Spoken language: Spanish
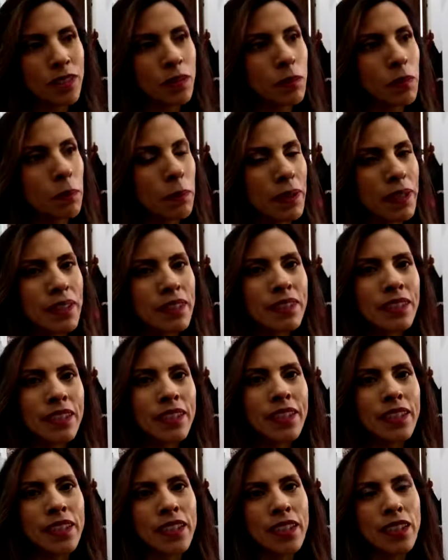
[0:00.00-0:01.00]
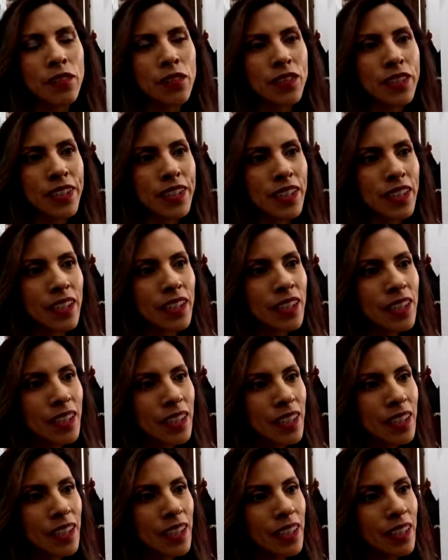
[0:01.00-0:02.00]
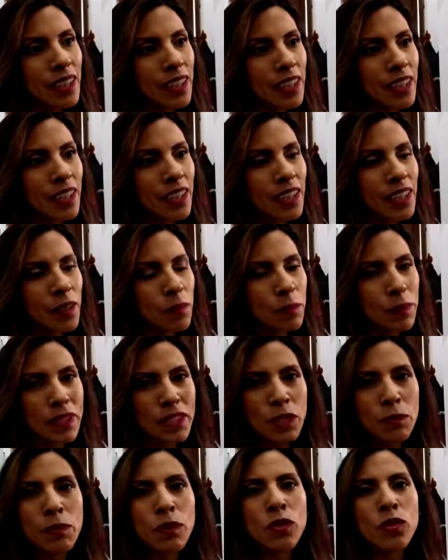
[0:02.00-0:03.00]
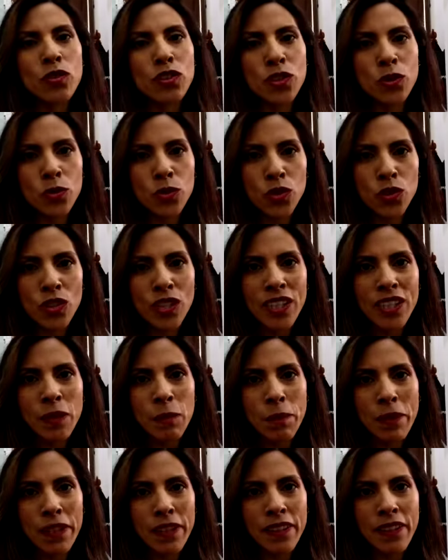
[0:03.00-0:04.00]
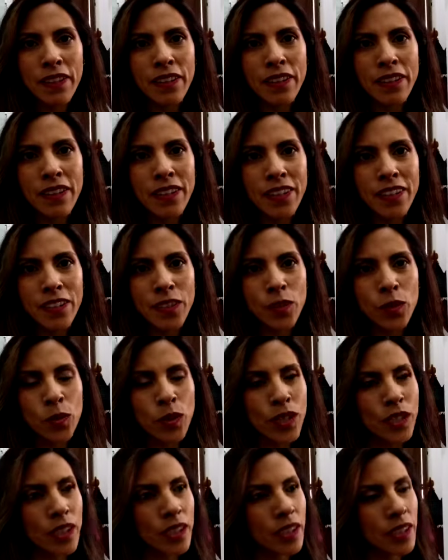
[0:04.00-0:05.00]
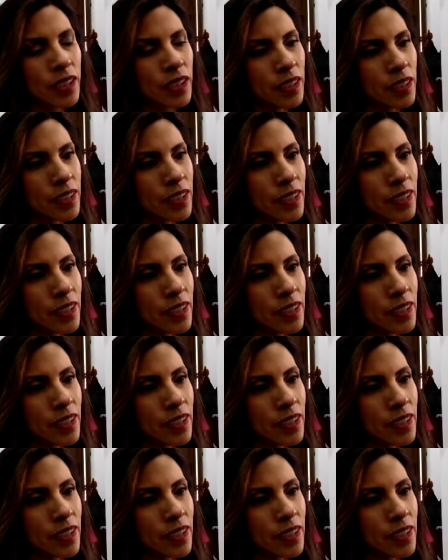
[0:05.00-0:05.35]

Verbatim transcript: Me parece que al final el principio constitucional de paridad de género que